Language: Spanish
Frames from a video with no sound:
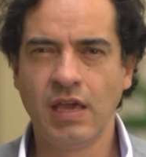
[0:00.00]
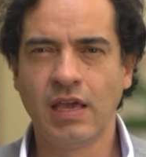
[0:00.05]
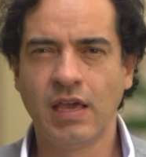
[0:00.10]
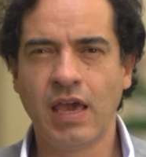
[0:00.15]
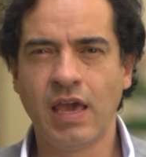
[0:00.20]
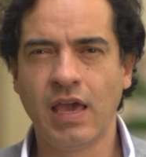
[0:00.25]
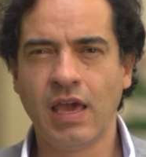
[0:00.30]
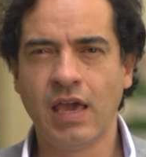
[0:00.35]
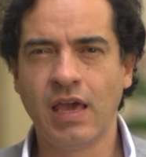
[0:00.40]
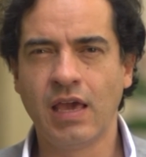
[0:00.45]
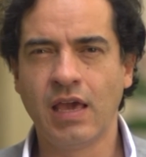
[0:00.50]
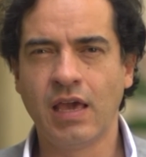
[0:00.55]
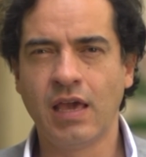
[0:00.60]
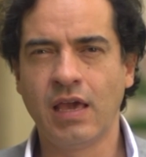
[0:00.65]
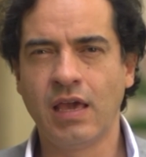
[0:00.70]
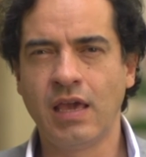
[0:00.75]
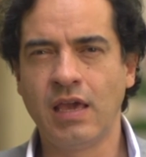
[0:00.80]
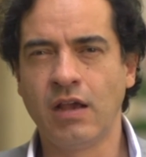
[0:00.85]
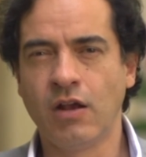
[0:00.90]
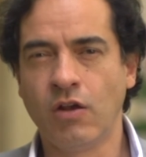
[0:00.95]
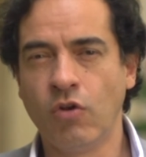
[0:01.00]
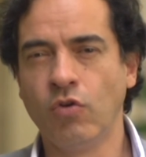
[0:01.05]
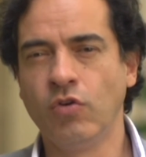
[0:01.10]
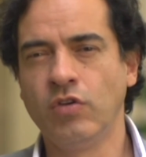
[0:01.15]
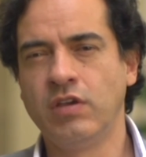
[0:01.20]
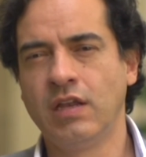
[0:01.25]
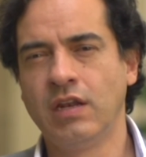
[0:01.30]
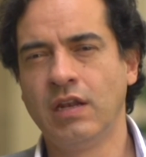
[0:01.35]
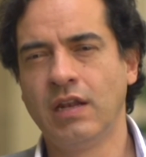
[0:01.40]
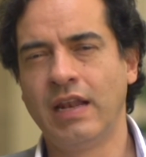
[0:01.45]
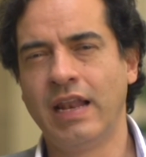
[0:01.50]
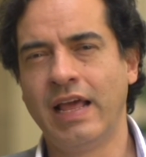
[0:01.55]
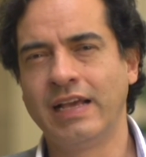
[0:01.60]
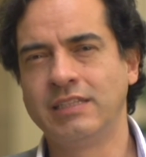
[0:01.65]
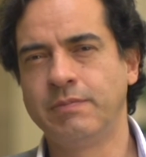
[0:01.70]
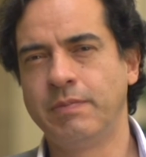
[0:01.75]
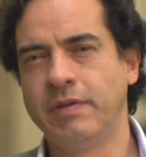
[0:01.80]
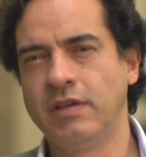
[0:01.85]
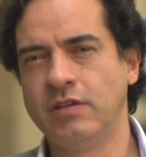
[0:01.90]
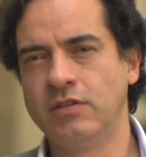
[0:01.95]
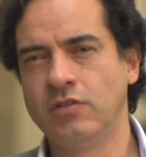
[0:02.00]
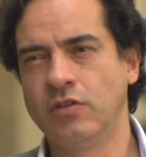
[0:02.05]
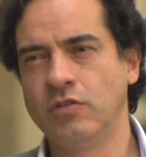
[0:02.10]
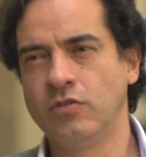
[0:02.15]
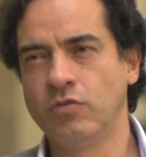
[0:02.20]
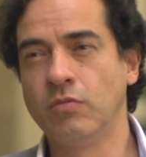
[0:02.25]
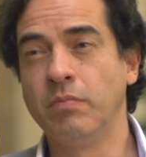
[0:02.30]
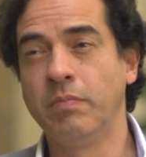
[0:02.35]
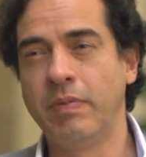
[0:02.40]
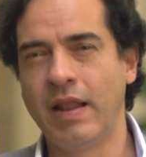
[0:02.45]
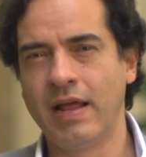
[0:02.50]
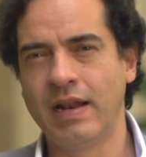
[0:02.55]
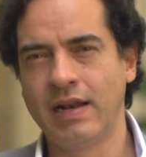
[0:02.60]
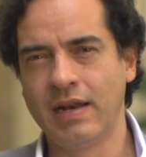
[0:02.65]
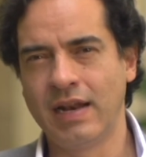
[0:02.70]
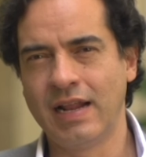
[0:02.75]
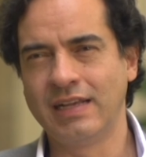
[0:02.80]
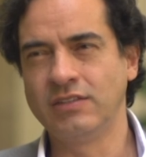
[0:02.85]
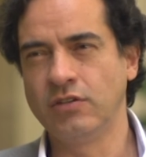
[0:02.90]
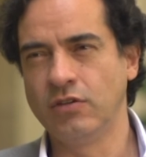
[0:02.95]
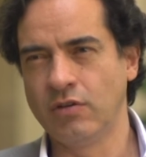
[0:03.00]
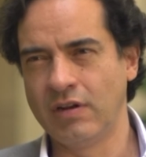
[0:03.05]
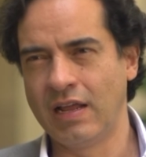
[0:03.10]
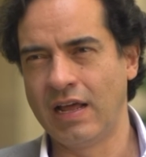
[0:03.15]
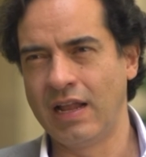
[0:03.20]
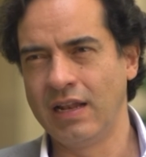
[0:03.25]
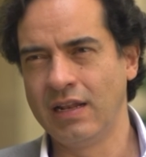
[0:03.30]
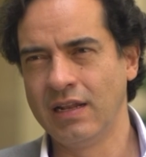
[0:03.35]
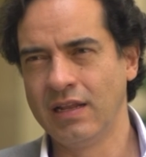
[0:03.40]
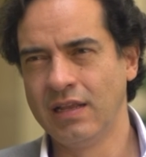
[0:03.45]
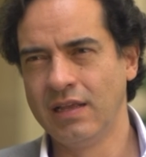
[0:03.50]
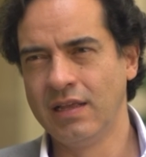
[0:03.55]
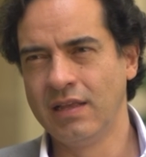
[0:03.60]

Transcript: que incluyen la expedición de un plan nacional